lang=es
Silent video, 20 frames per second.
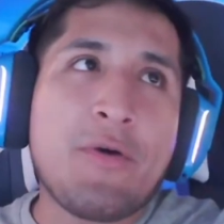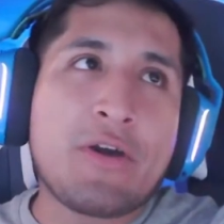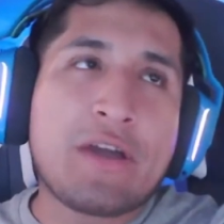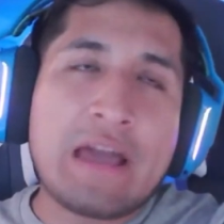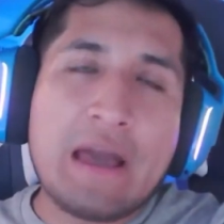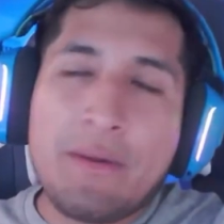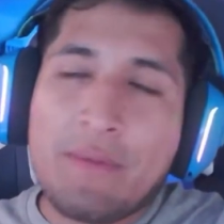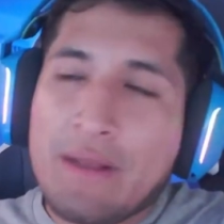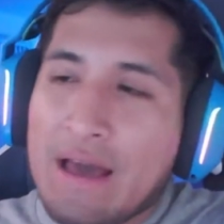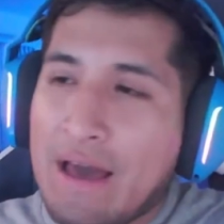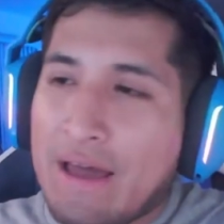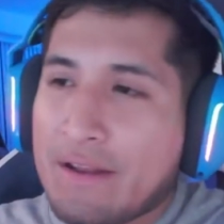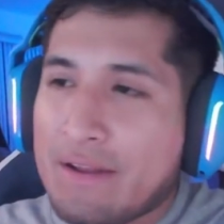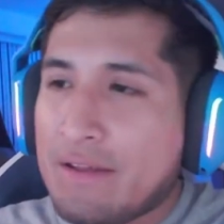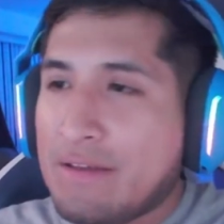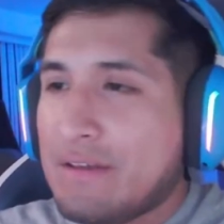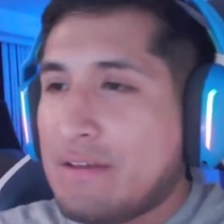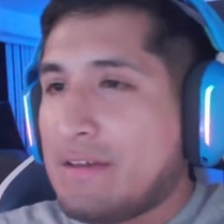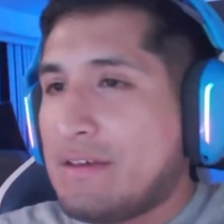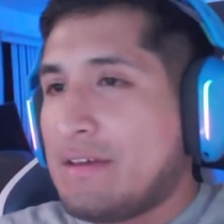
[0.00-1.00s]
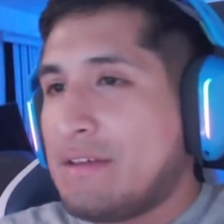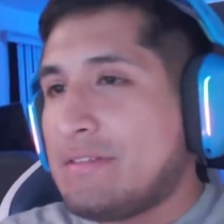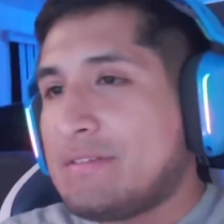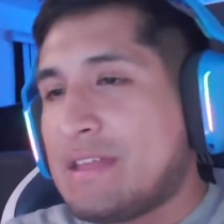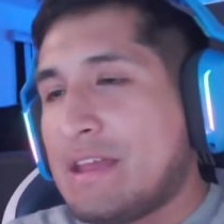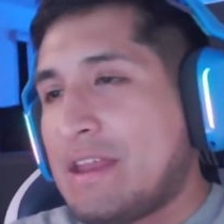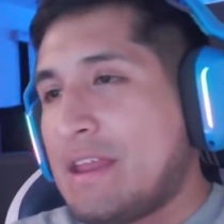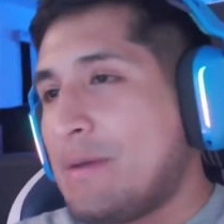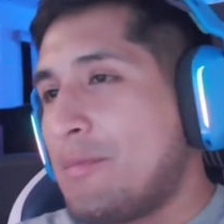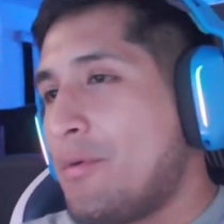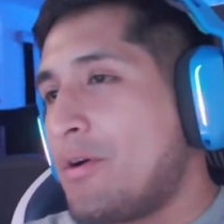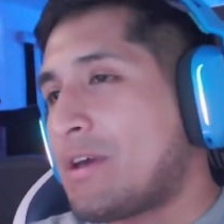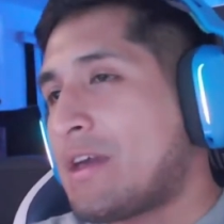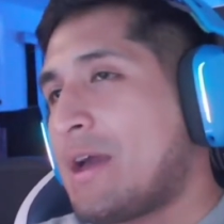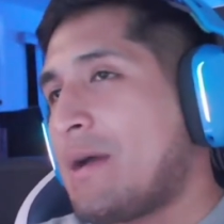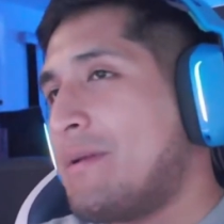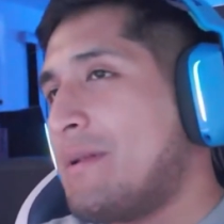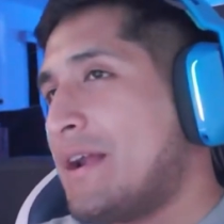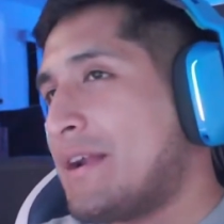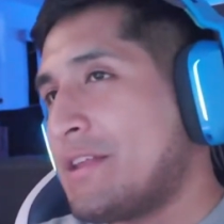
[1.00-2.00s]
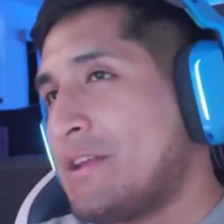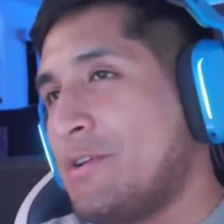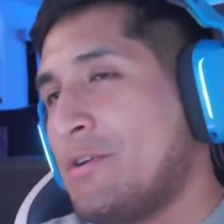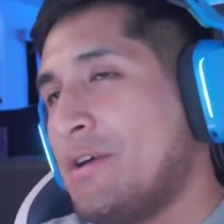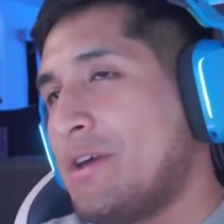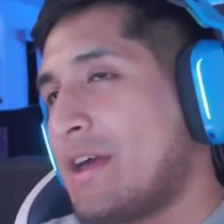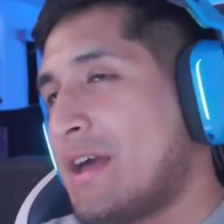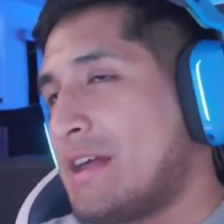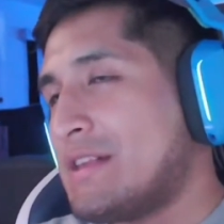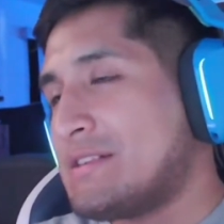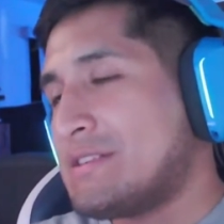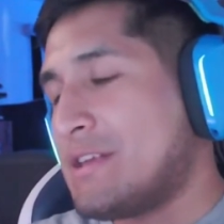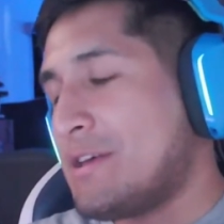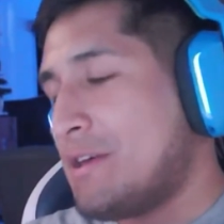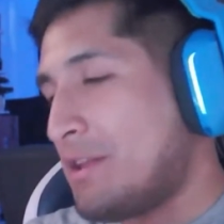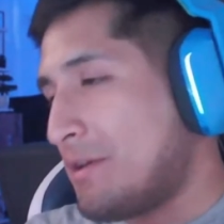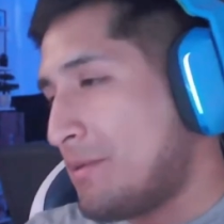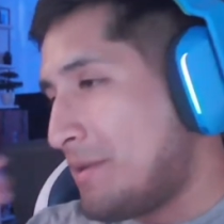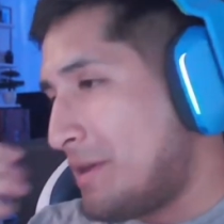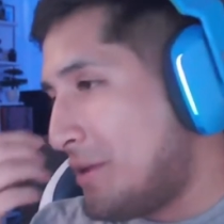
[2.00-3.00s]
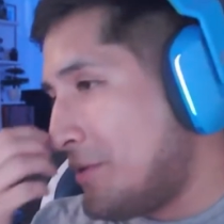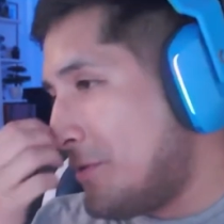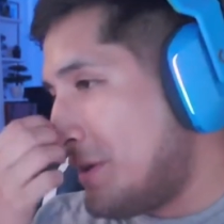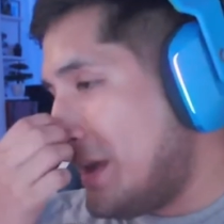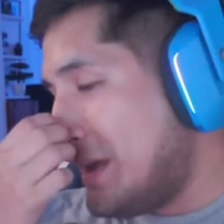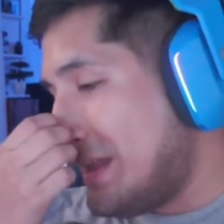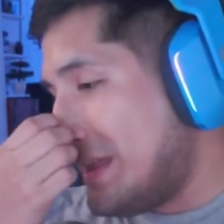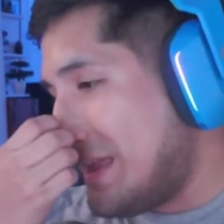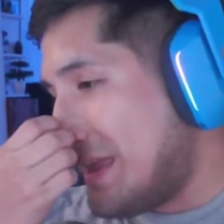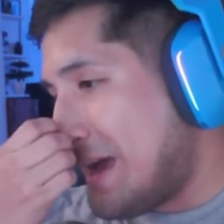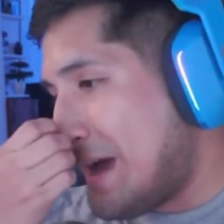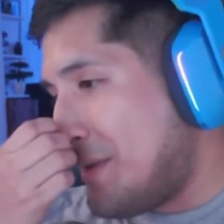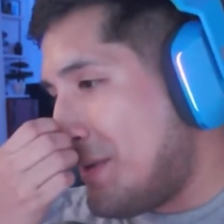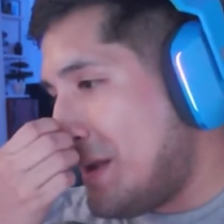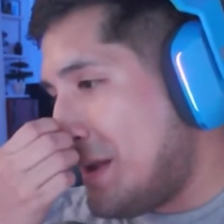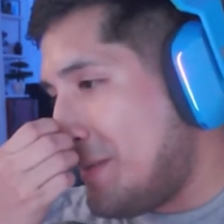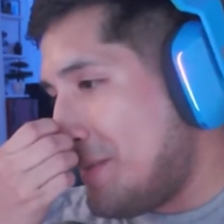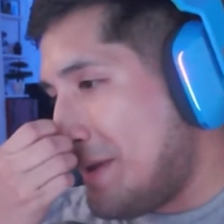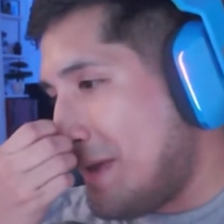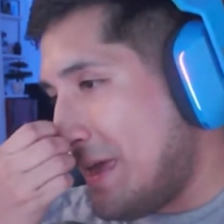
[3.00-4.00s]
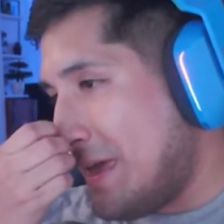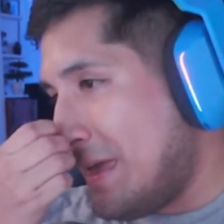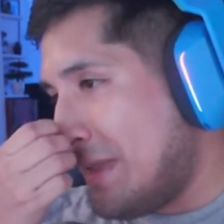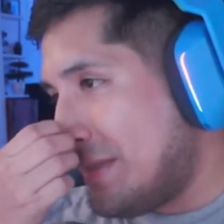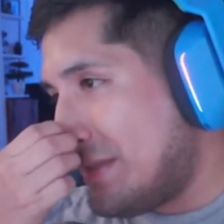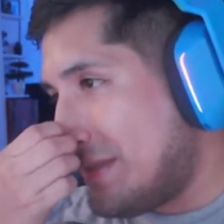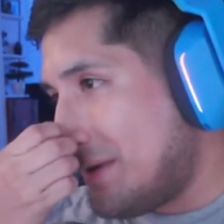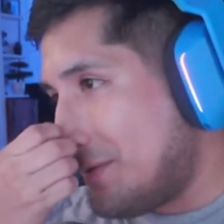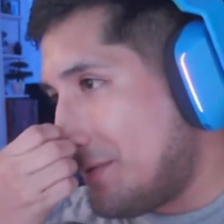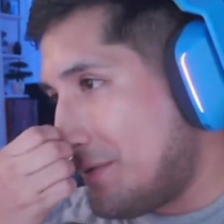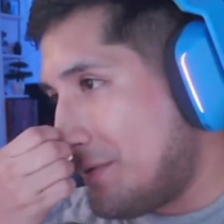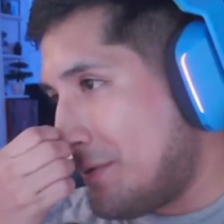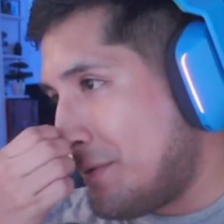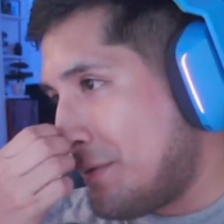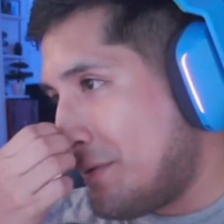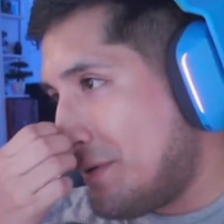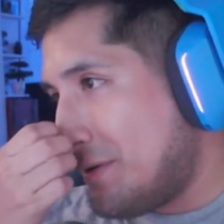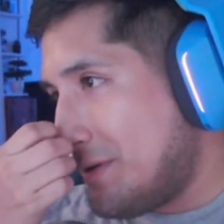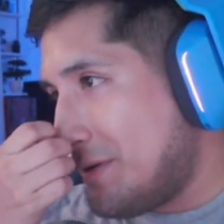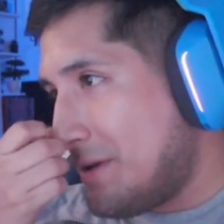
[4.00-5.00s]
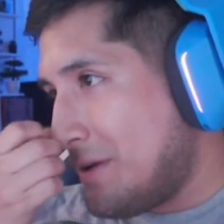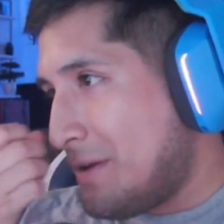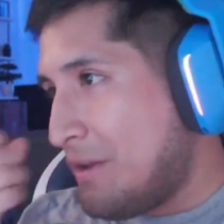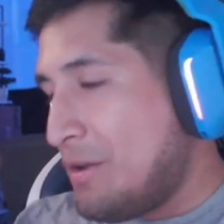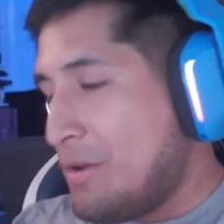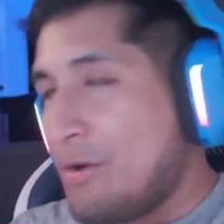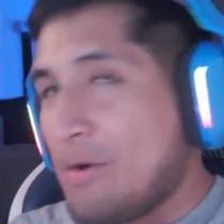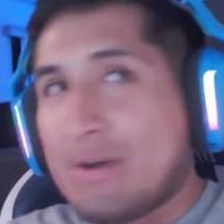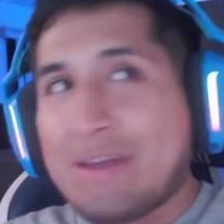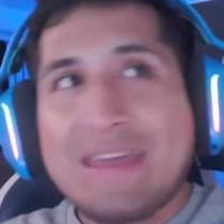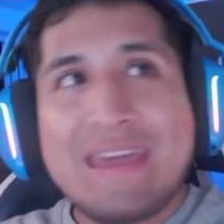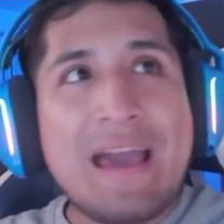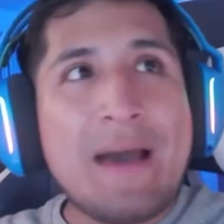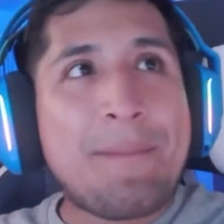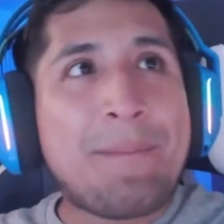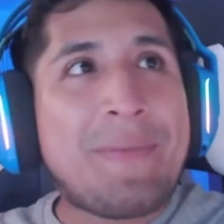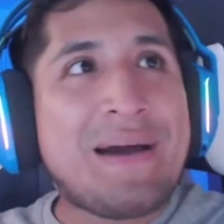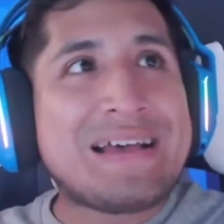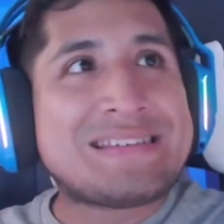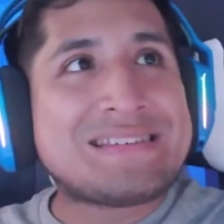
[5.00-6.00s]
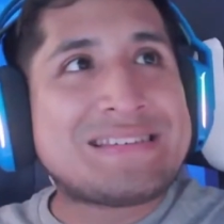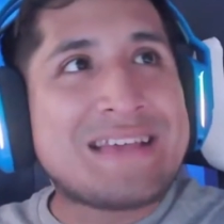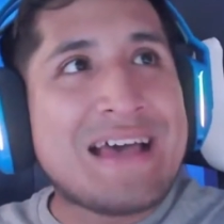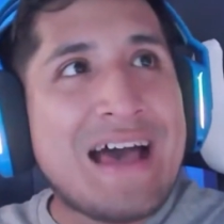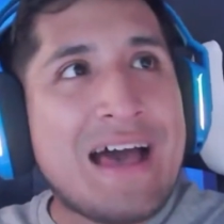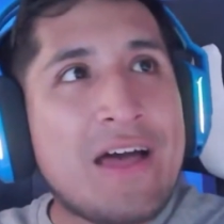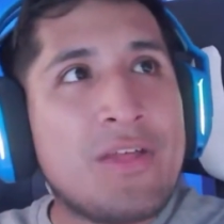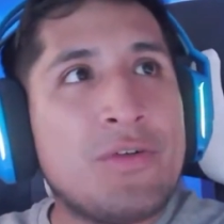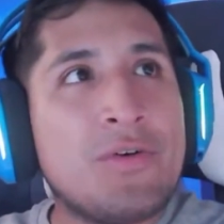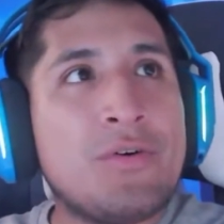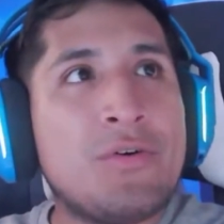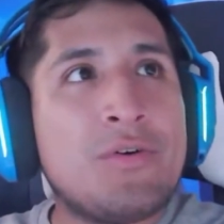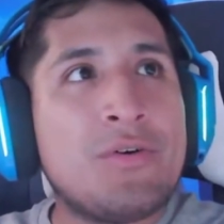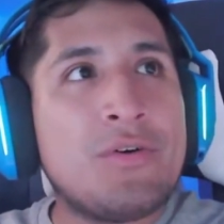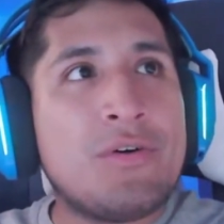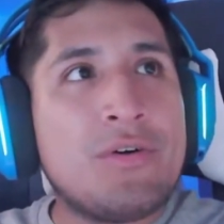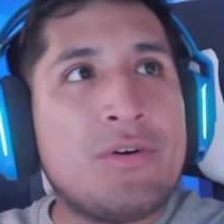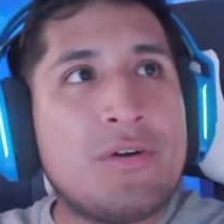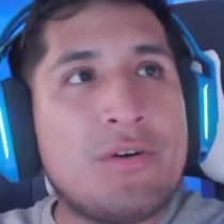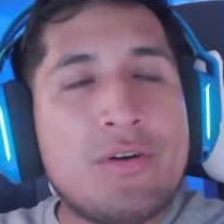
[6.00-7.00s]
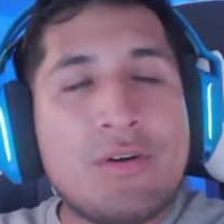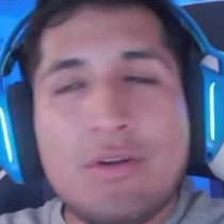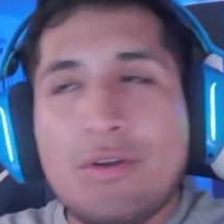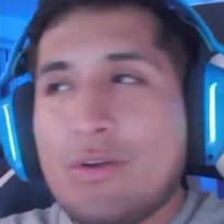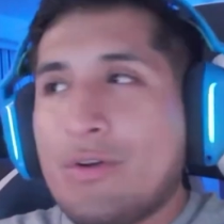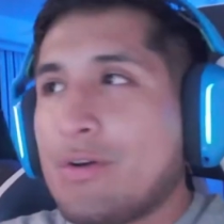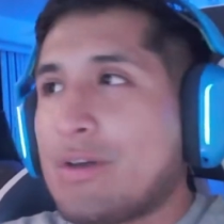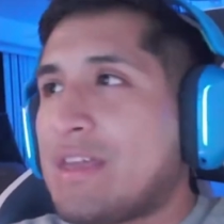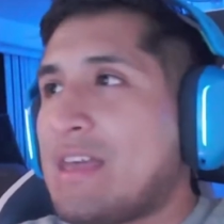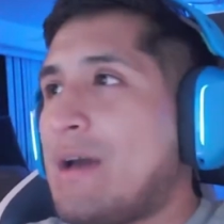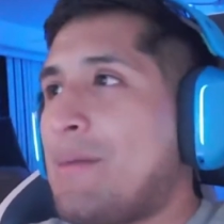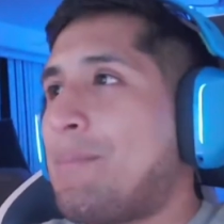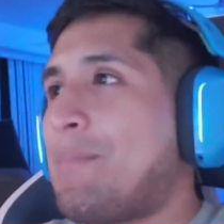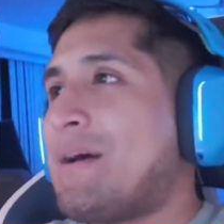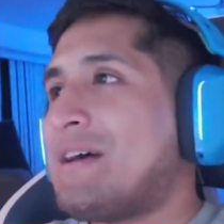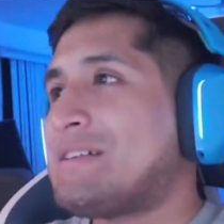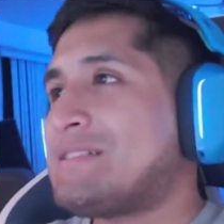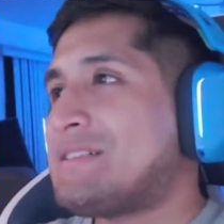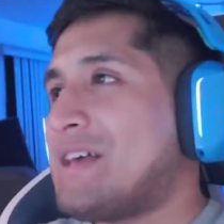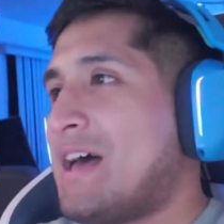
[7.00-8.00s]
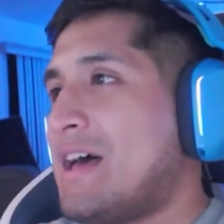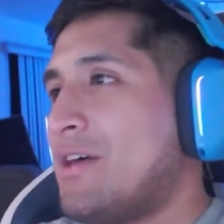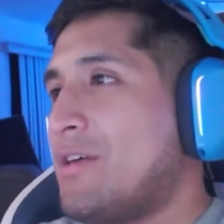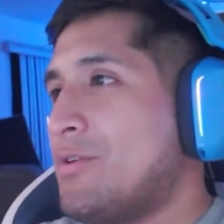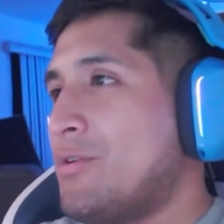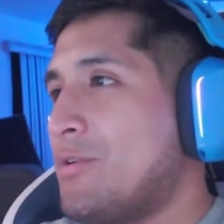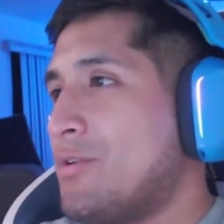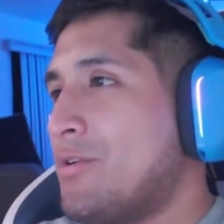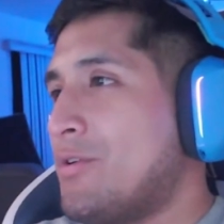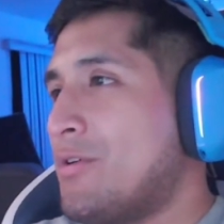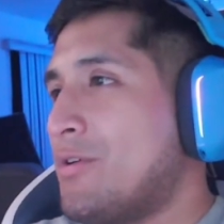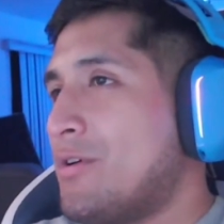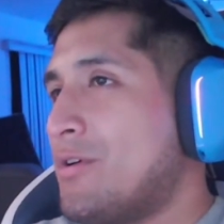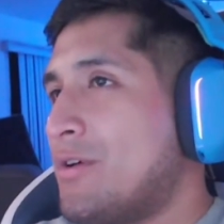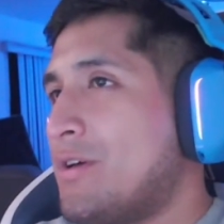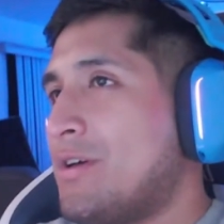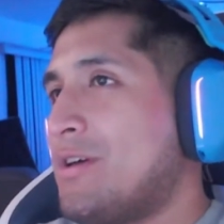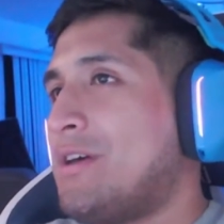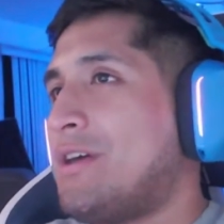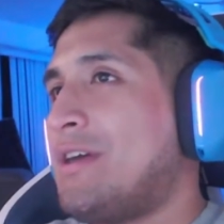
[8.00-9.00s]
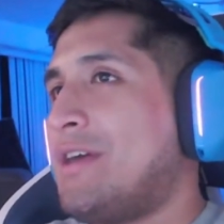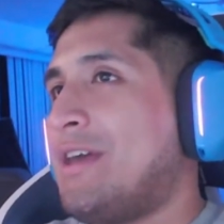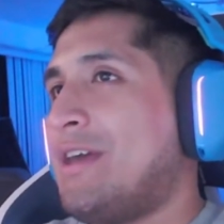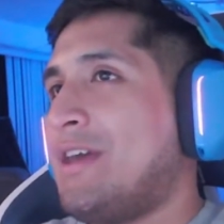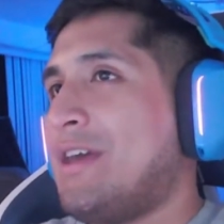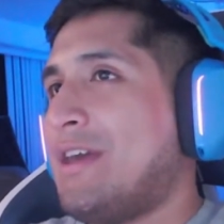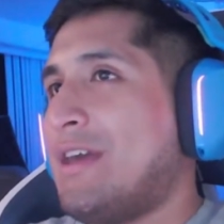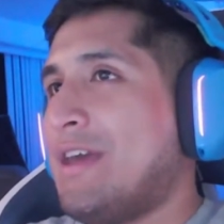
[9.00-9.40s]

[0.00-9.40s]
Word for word: que hablar, tenemos que hablar de lo de Cancerbero innegablemente, weón. Lo que ha pasado, lo que ha pasado eh,